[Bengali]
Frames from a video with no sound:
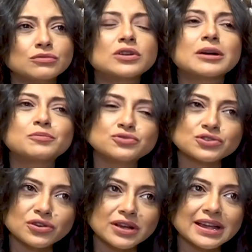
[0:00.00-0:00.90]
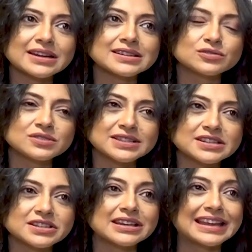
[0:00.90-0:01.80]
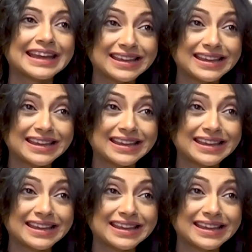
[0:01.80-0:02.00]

দুর্গা পুজোর সঙ্গে একটা অ্যাসোসিয়েশন